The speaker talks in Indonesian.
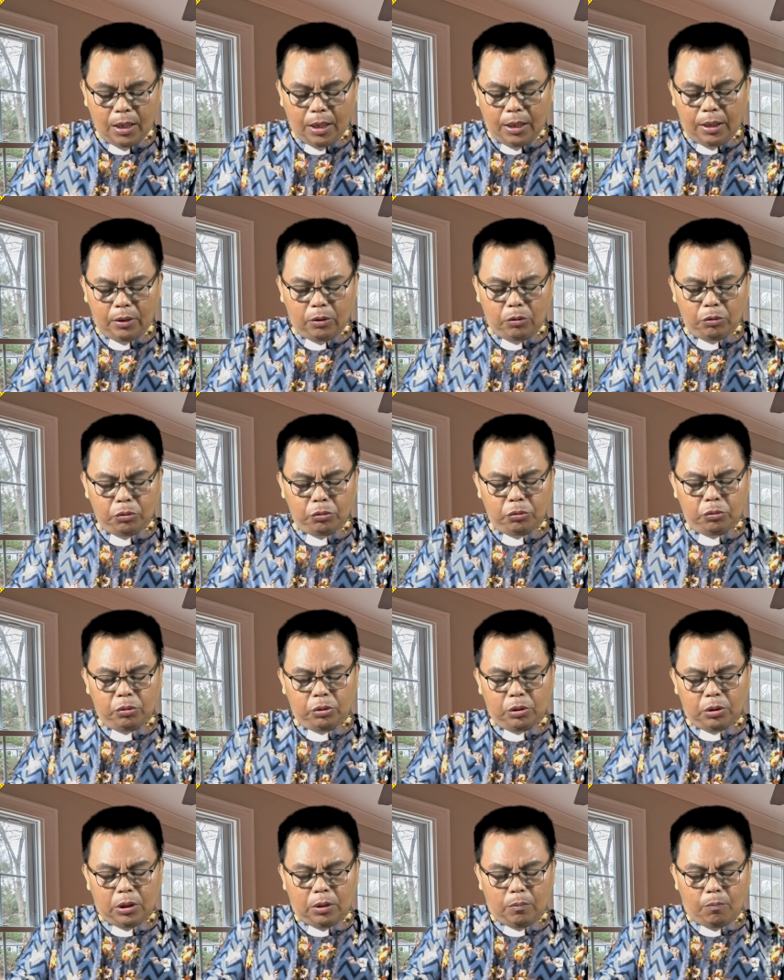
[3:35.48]
Itu
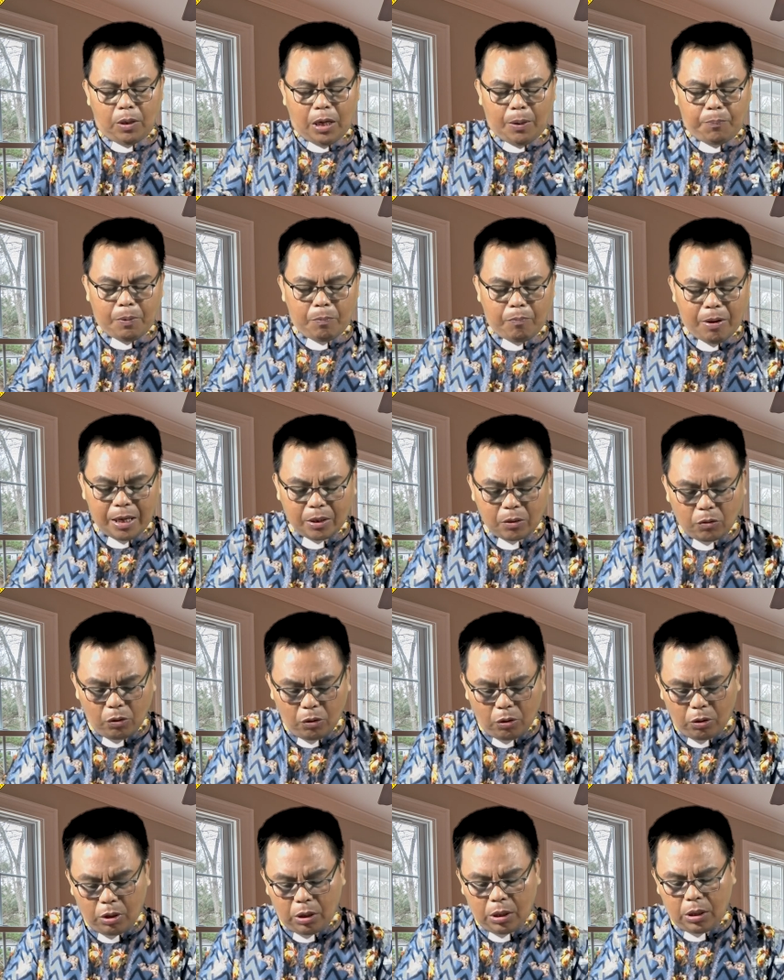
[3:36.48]
berapa
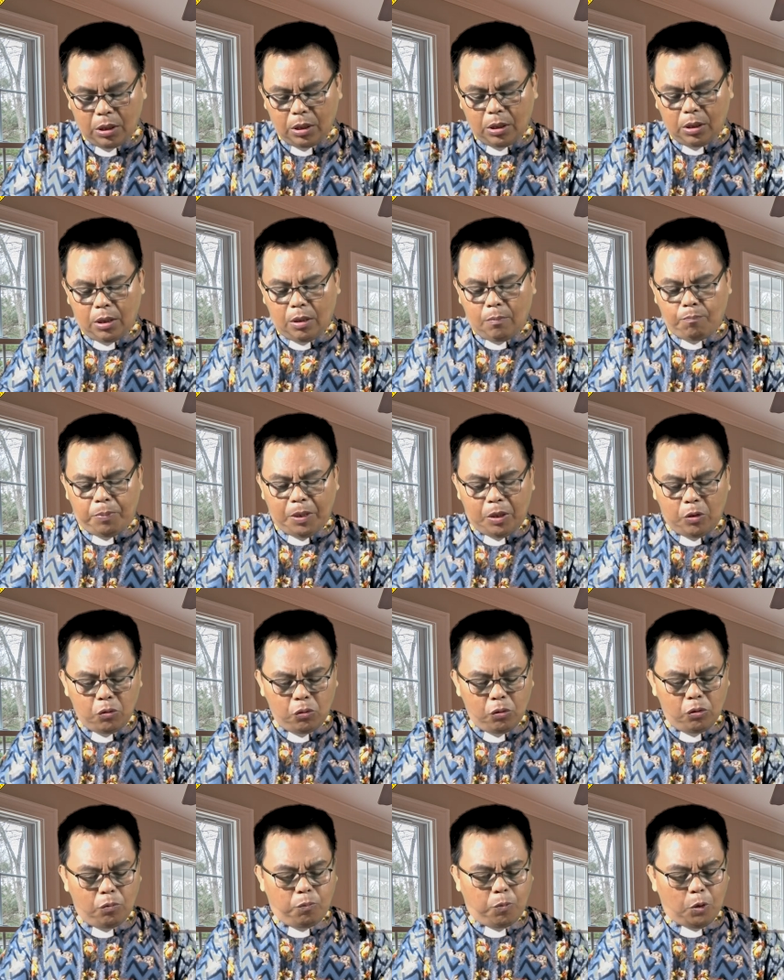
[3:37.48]
bakul
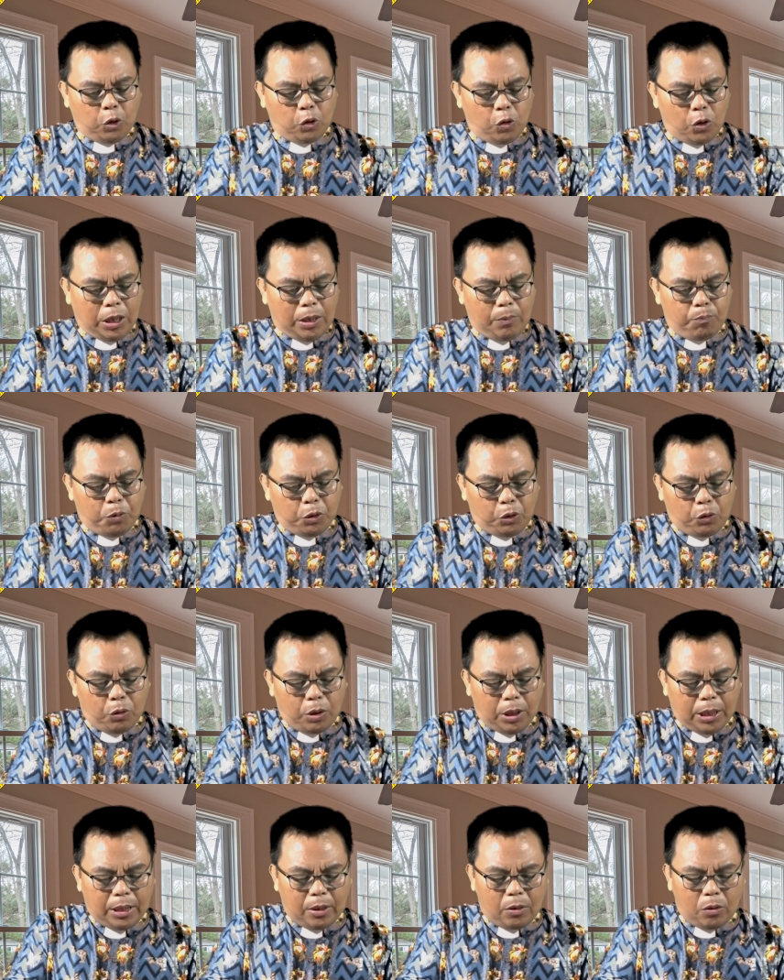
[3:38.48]
penuh
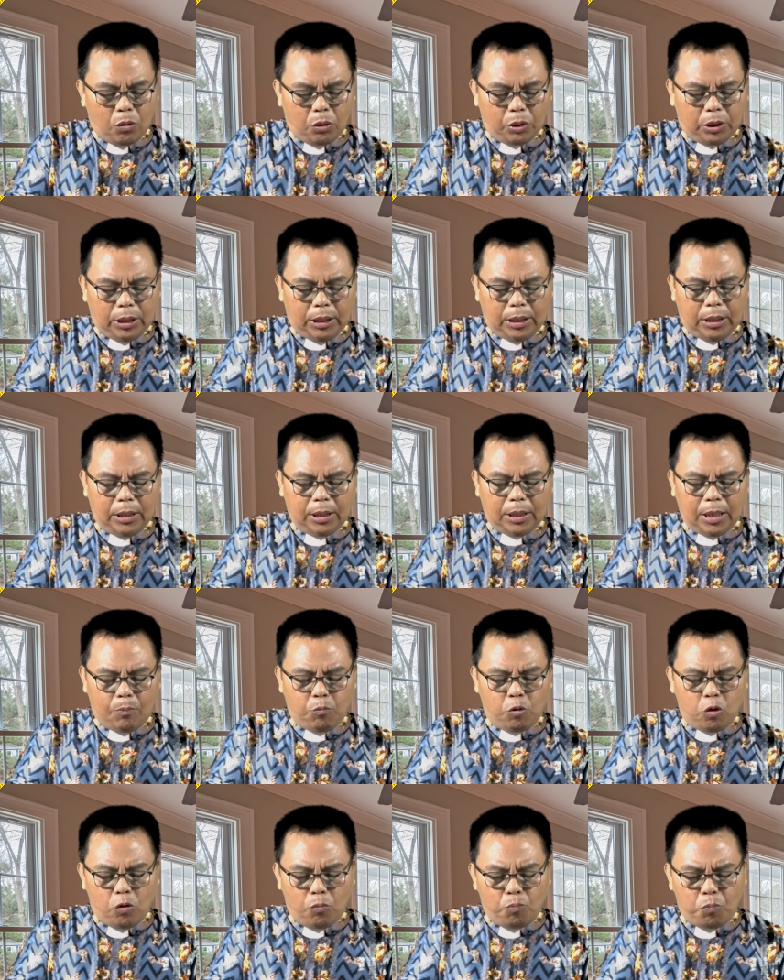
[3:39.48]
potongan-potongan roti
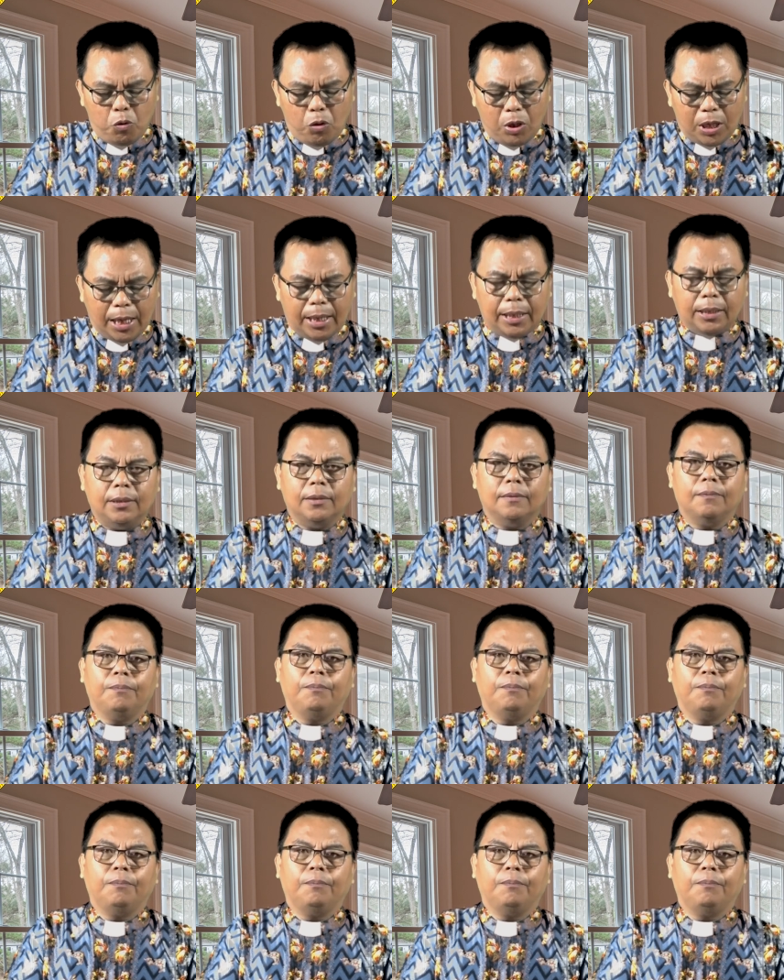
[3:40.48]
kamu kumpulkan?